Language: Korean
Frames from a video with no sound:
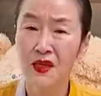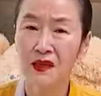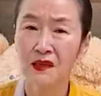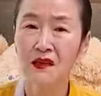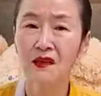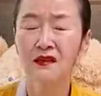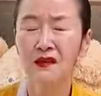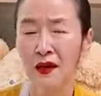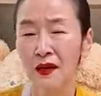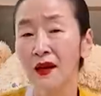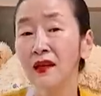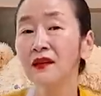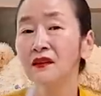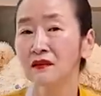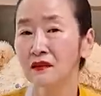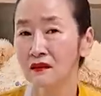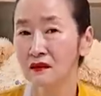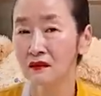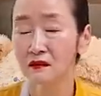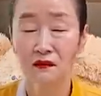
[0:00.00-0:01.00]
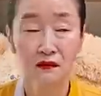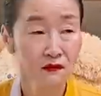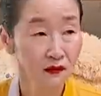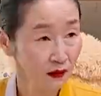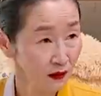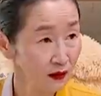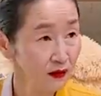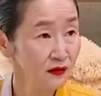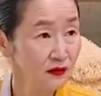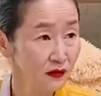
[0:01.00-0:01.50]
그게 사랑이거든.
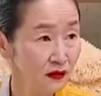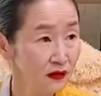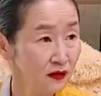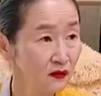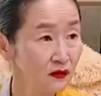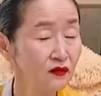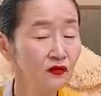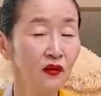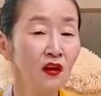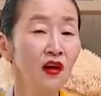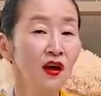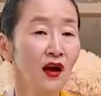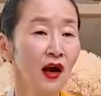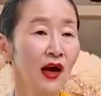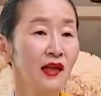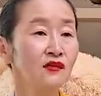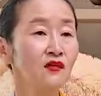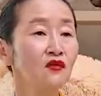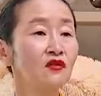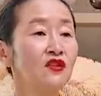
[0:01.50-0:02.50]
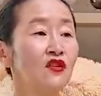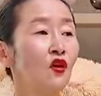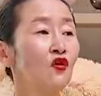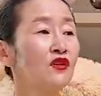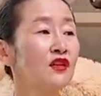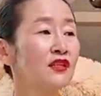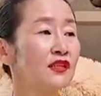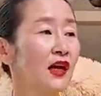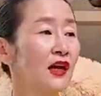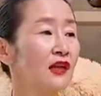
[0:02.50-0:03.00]
살아있잖아요. 그래서 가서 그
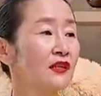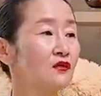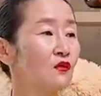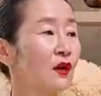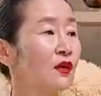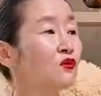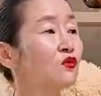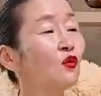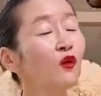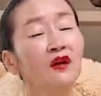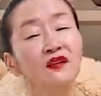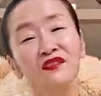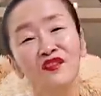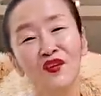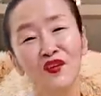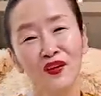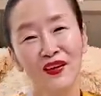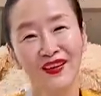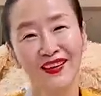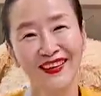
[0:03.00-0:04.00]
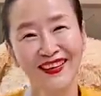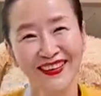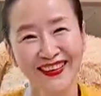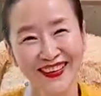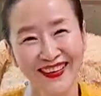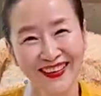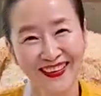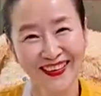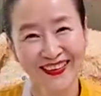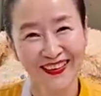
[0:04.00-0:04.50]
영이 살아서 활동하는 거예요.
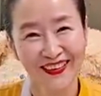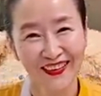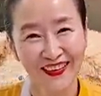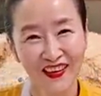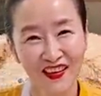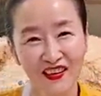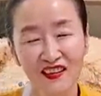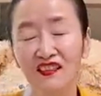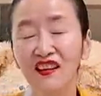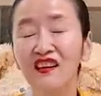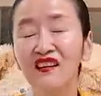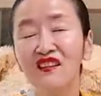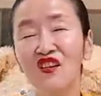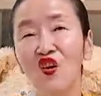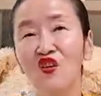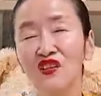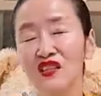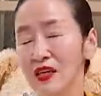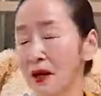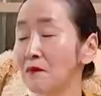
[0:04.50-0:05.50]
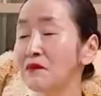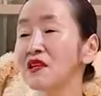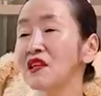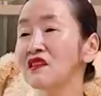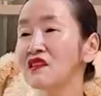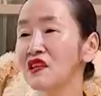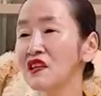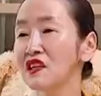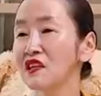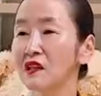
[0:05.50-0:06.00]
근데 그 영은
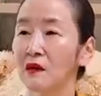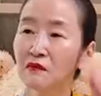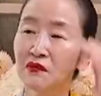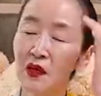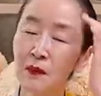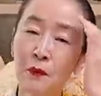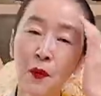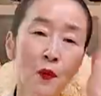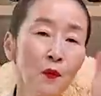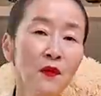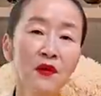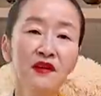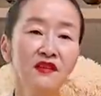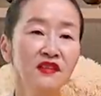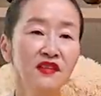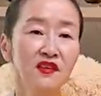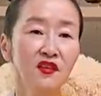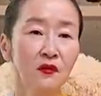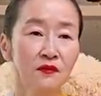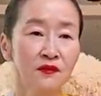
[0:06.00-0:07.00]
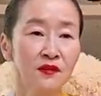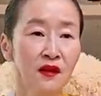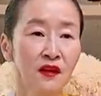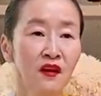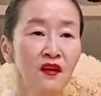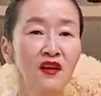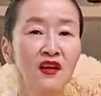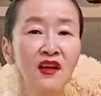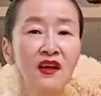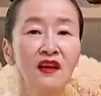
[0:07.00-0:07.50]
잠재의식이기 때문에 표면의식이
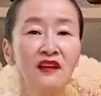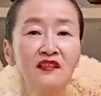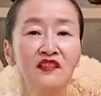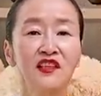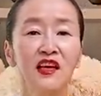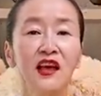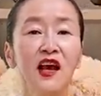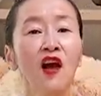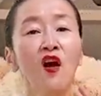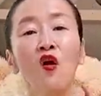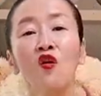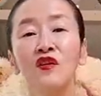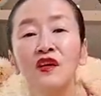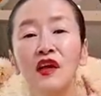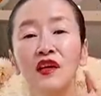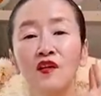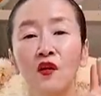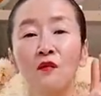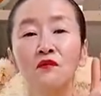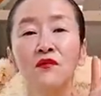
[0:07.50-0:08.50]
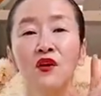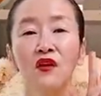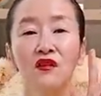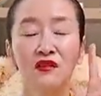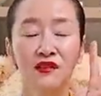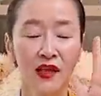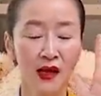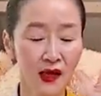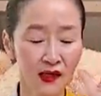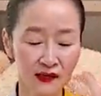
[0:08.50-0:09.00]
없어요. 제가 거기에 영역을
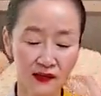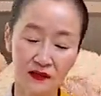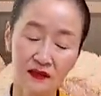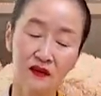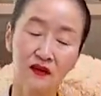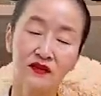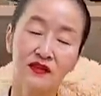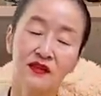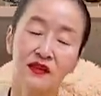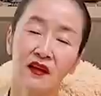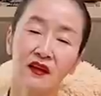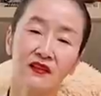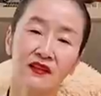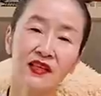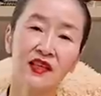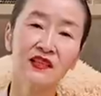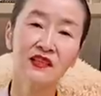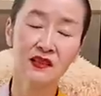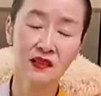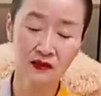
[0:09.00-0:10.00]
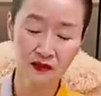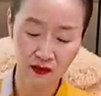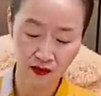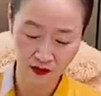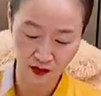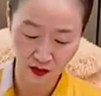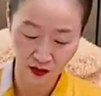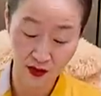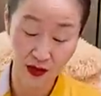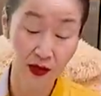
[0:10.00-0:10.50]
세 가지를 넣었어요. 제
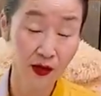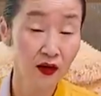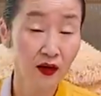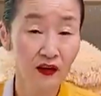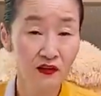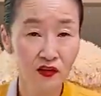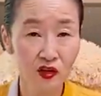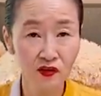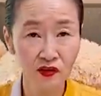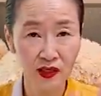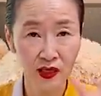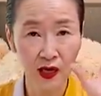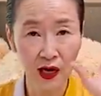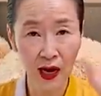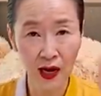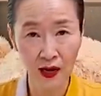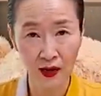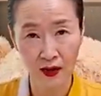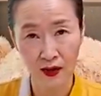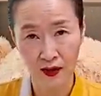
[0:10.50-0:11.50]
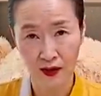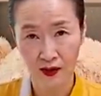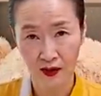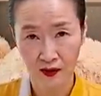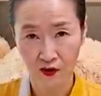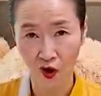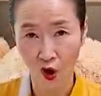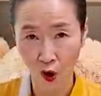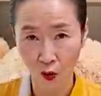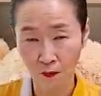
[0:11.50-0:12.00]
시그니처예요. 첫째 칼,
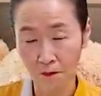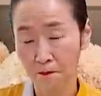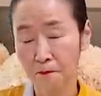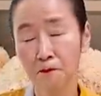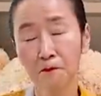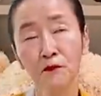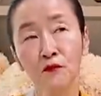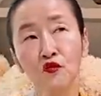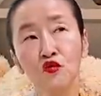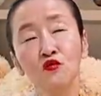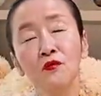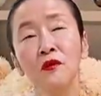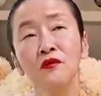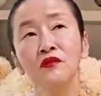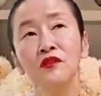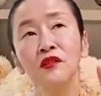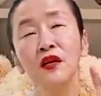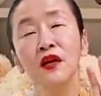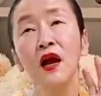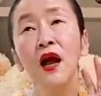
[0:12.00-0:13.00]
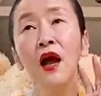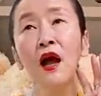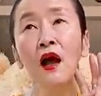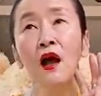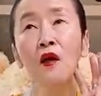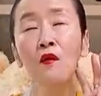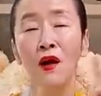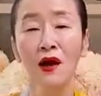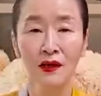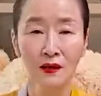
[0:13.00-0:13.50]
검. 두
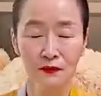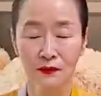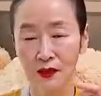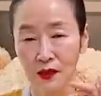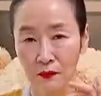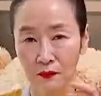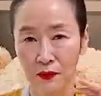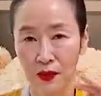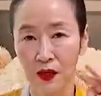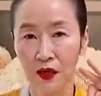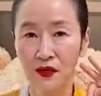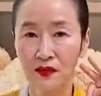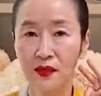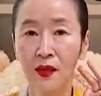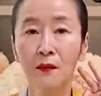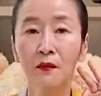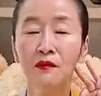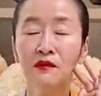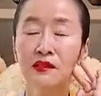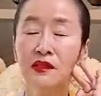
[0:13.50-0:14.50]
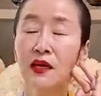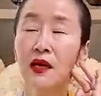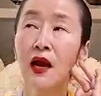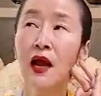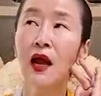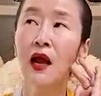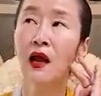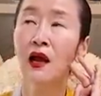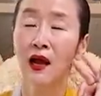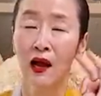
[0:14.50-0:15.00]
번째가 황금장미. 세
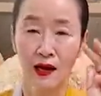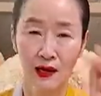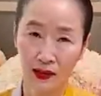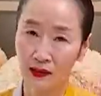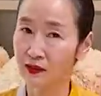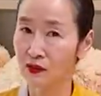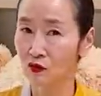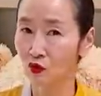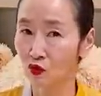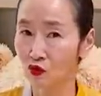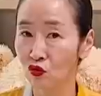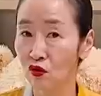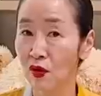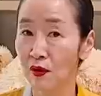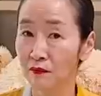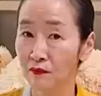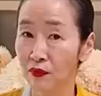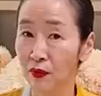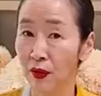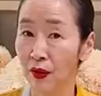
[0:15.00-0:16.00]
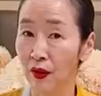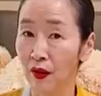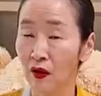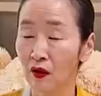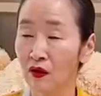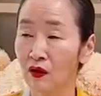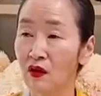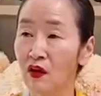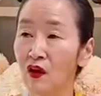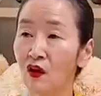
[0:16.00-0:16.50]
번째가 알라딘 요술램프예요.
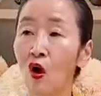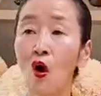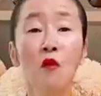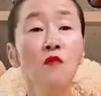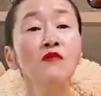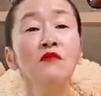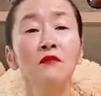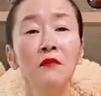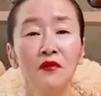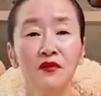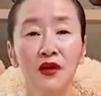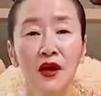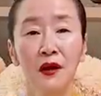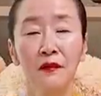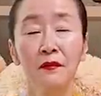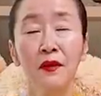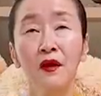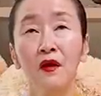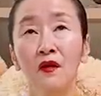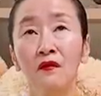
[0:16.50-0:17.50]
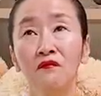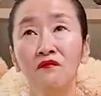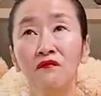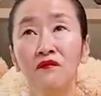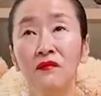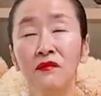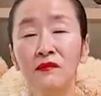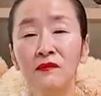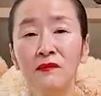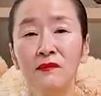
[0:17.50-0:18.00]
검은 뭐냐 하면
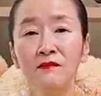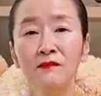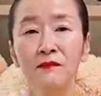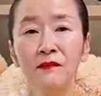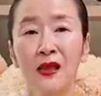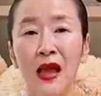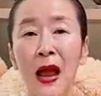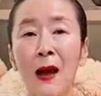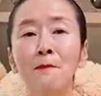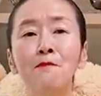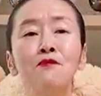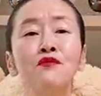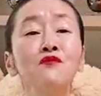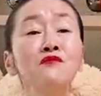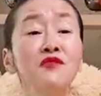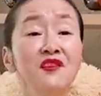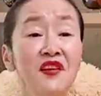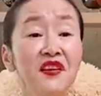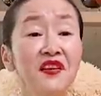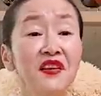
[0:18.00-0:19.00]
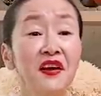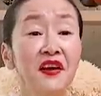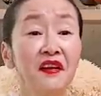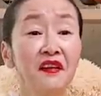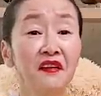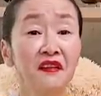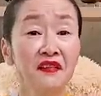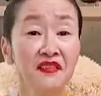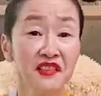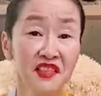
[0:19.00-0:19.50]
아픔을
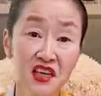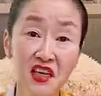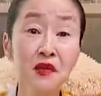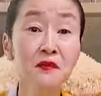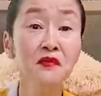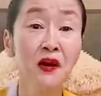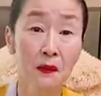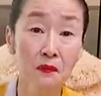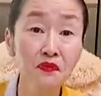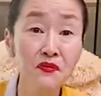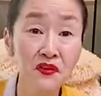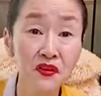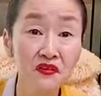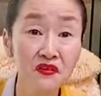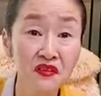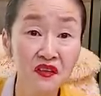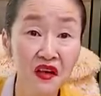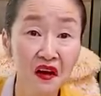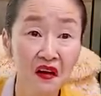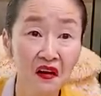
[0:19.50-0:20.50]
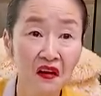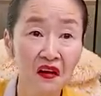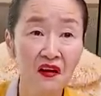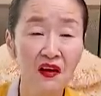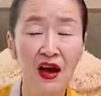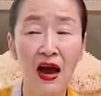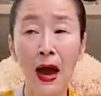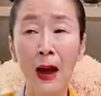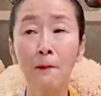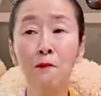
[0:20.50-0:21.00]
얘기해요. 찔리면 아프죠, 그렇죠?
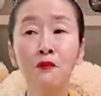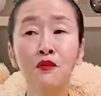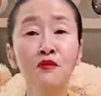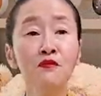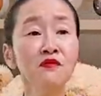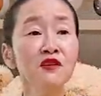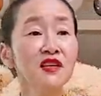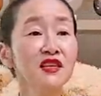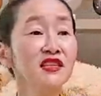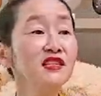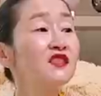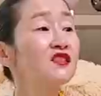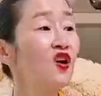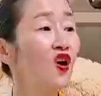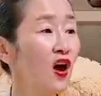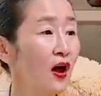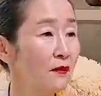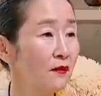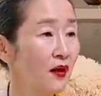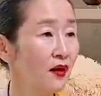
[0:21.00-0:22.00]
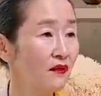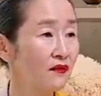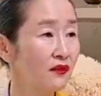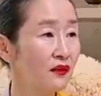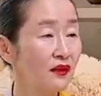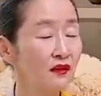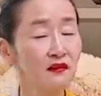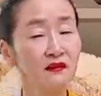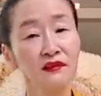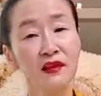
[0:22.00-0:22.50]
아픔을
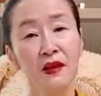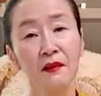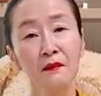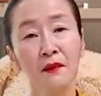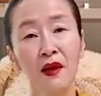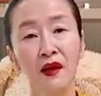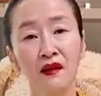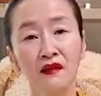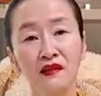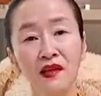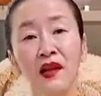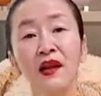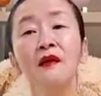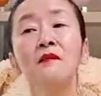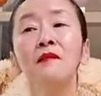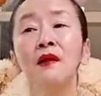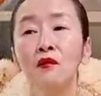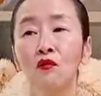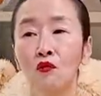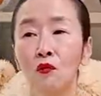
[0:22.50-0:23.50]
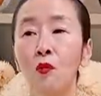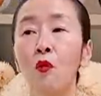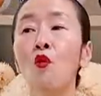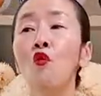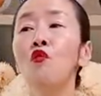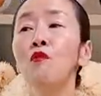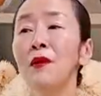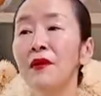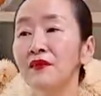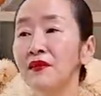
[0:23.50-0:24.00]
인정하면 그 다음에 사랑받고
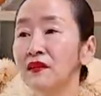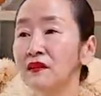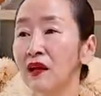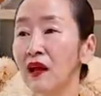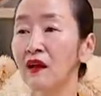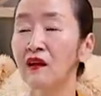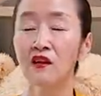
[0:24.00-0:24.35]
보호받는다.